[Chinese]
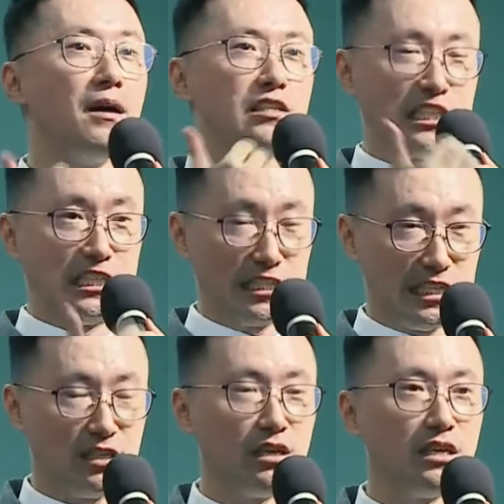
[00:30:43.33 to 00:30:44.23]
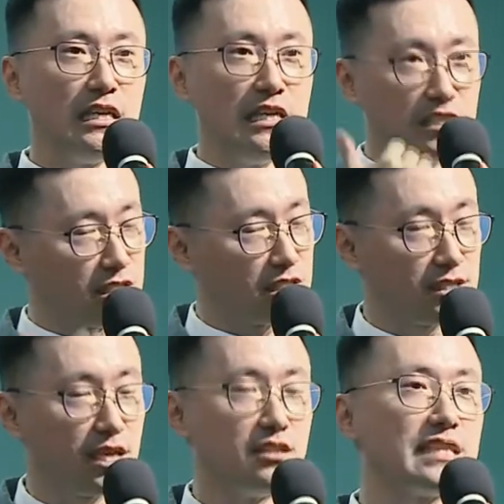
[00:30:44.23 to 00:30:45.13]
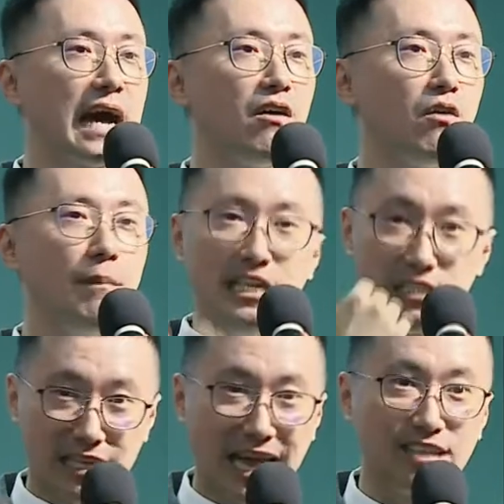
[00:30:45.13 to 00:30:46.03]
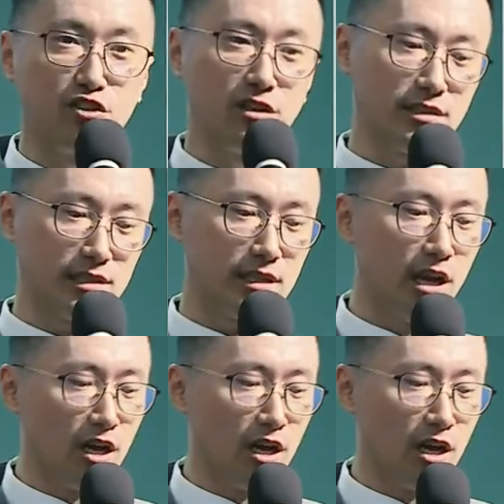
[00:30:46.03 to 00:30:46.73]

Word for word: 齐心合力，一起去成长，我们一起来学习。